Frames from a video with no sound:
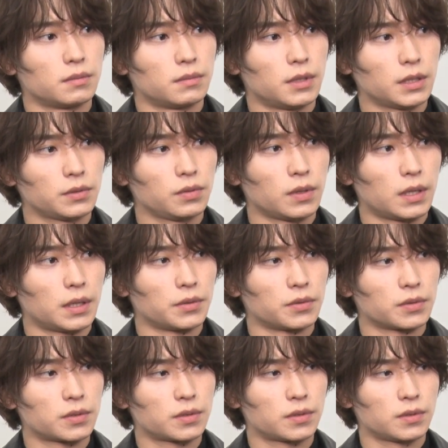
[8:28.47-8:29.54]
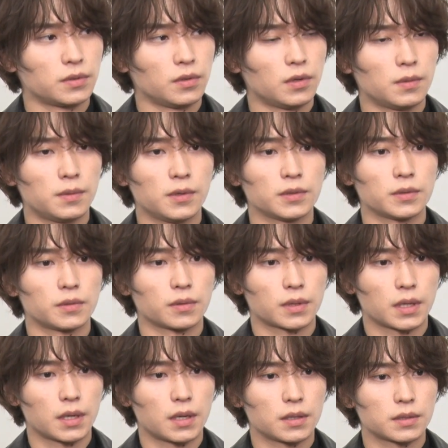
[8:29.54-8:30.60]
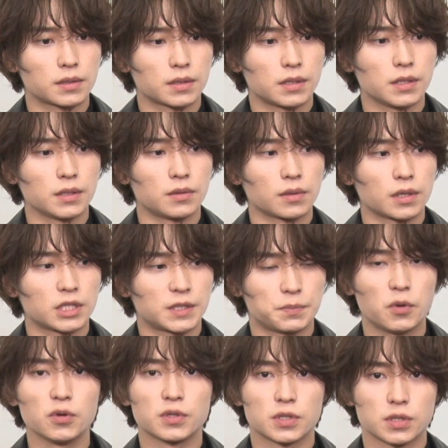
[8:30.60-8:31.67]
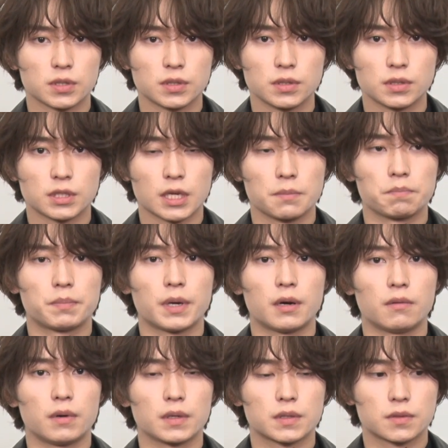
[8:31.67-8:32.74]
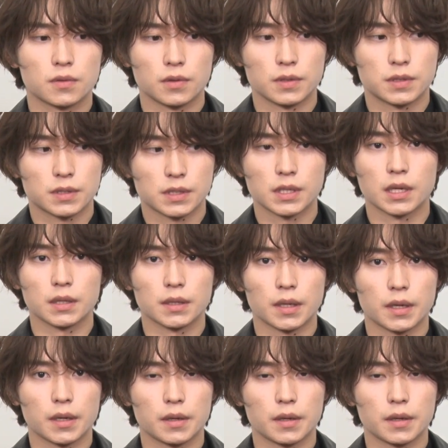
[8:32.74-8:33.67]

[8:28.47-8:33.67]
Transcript: あとはあのスノーボードとかスキーとかスポーツ全般はすごい好きなんで